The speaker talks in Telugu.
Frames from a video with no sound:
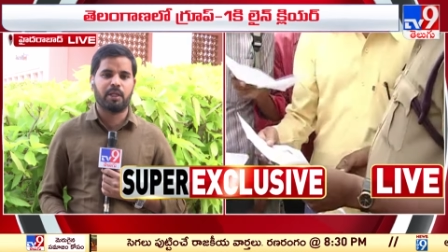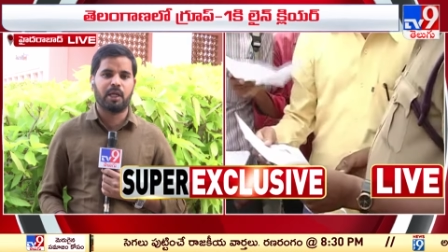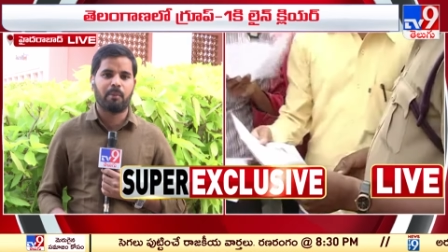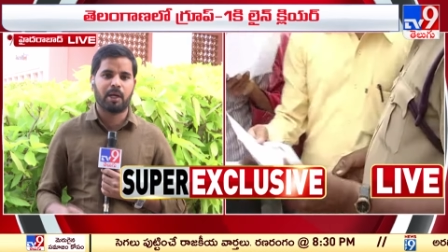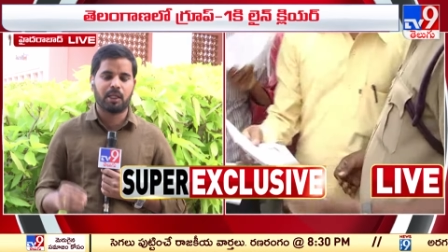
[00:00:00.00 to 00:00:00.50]

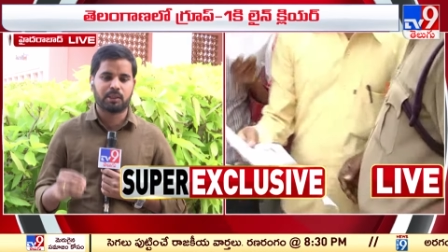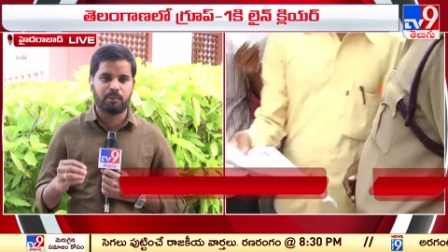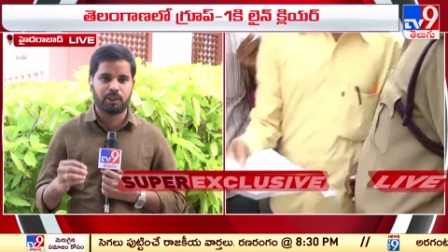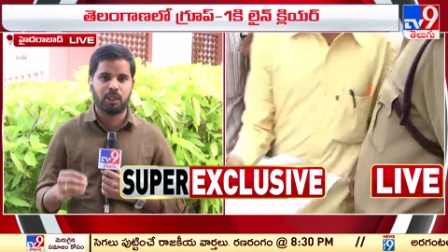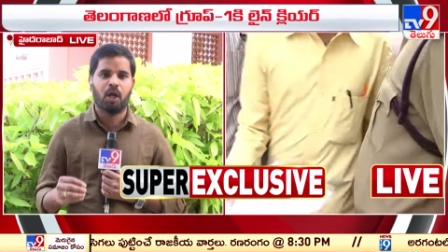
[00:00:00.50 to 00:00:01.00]
నియామకాలకు
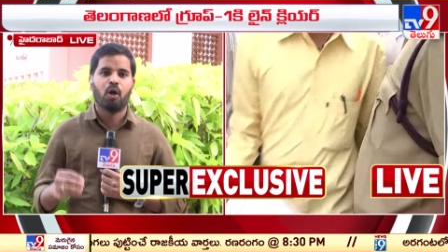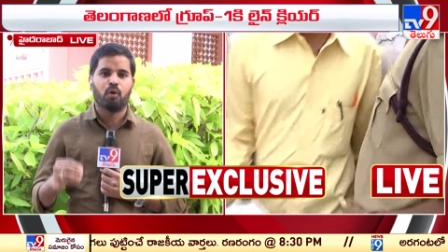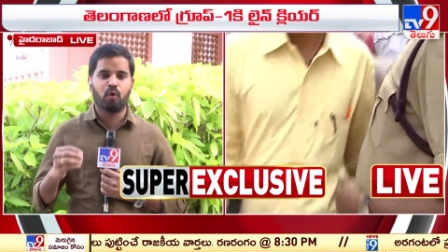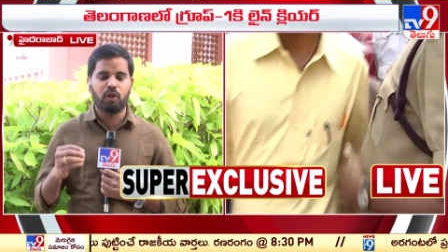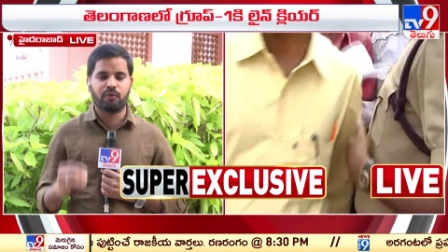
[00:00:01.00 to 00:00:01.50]
సంబంధించి
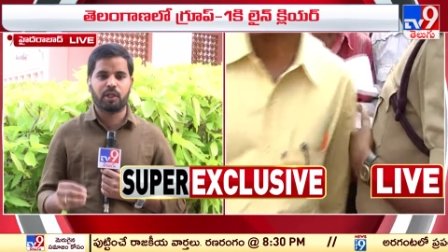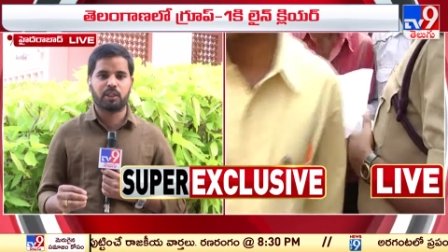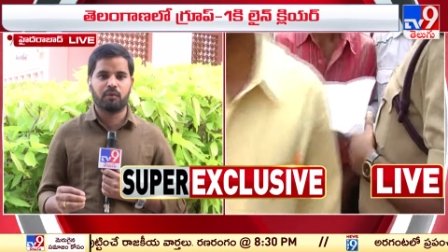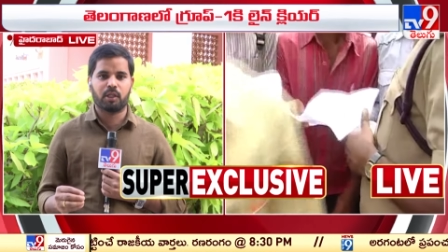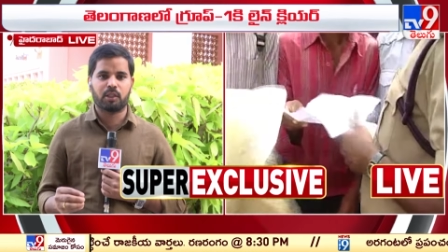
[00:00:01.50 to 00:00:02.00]

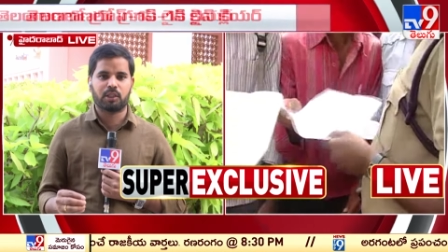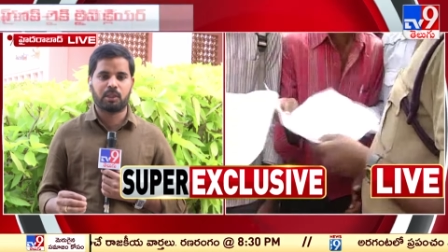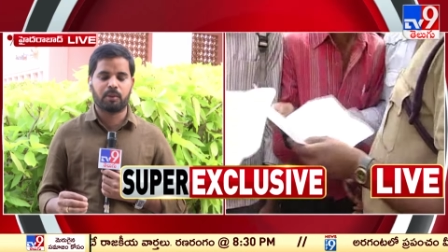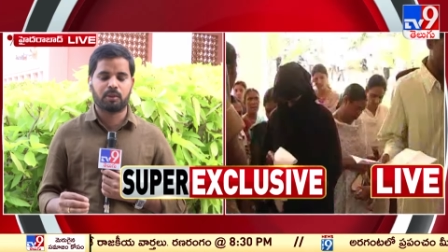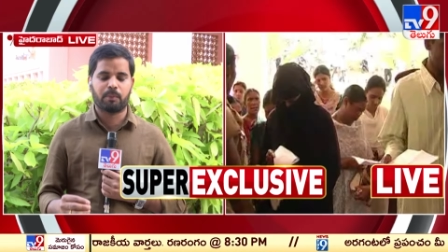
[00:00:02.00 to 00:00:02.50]
నోటిఫికేషన్ విడుదల
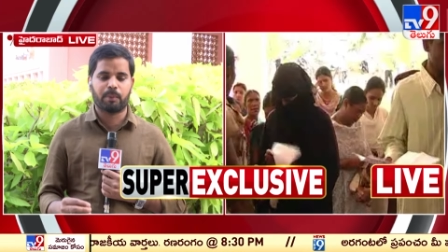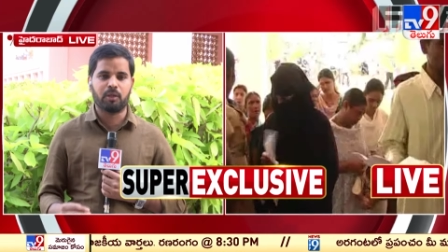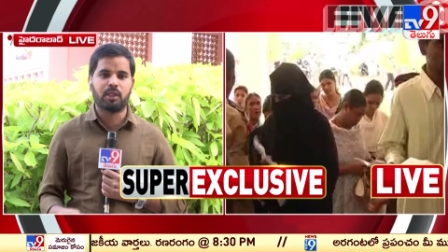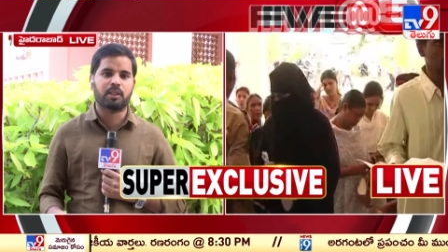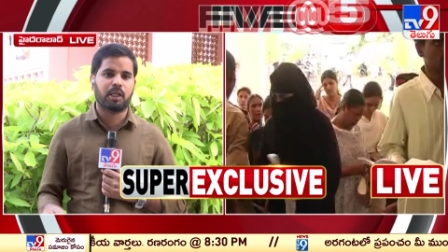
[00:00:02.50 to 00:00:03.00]
చేస్తామని
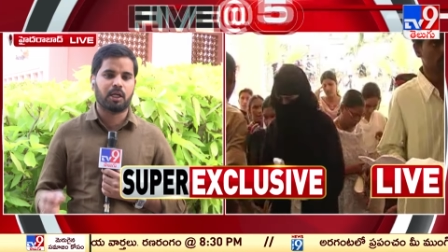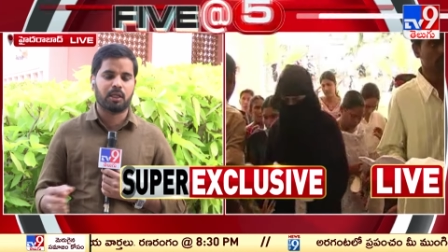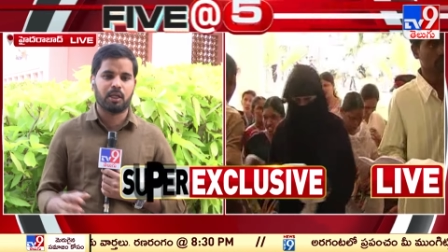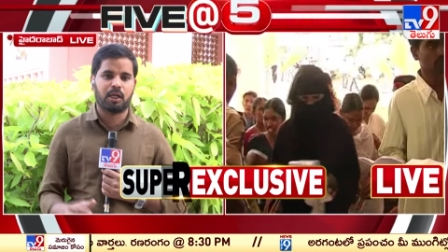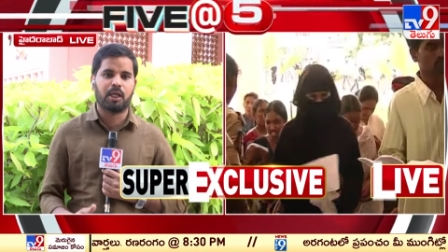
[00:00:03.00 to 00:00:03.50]
చెప్పారు దానికి
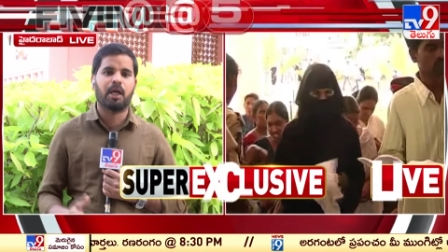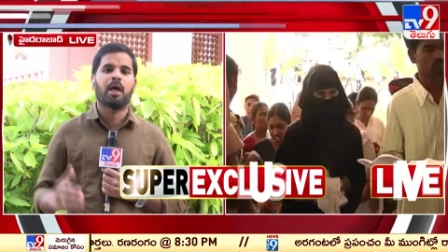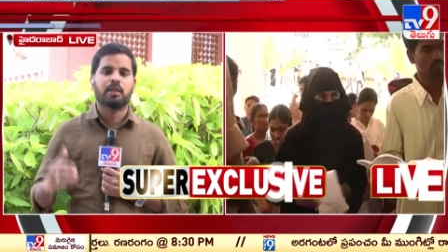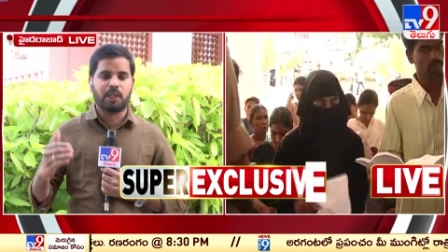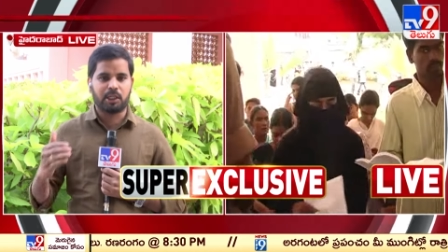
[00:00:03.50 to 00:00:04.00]
తగ్గట్లేదుగానే
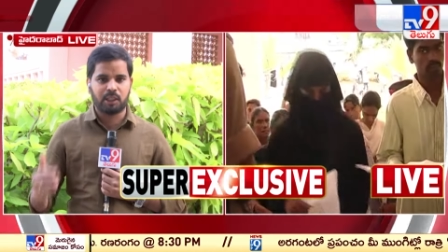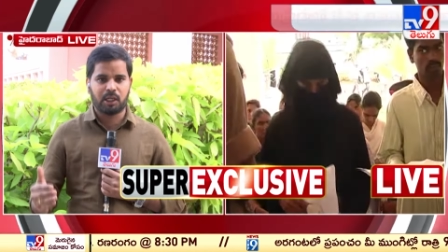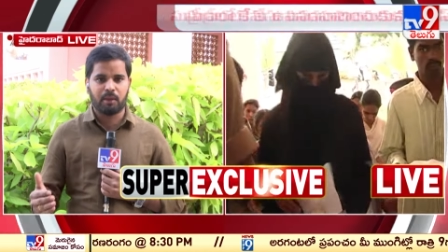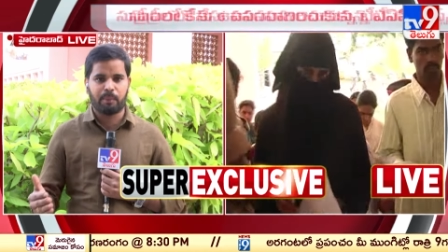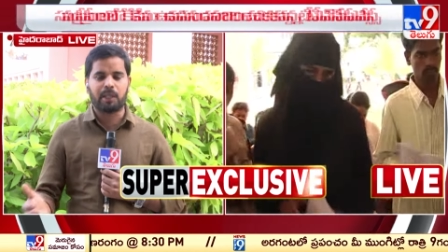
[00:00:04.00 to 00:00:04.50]

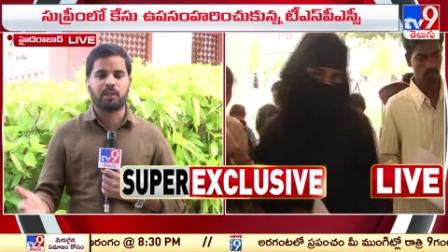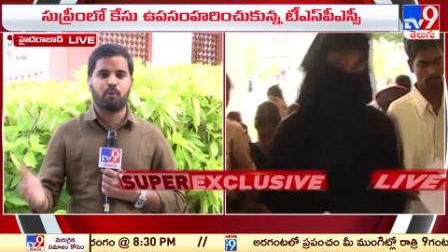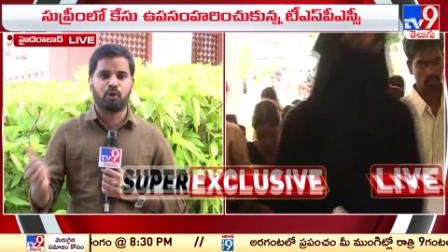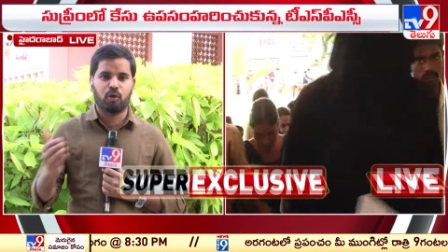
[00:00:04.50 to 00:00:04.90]
చకచక పాత బోర్డులో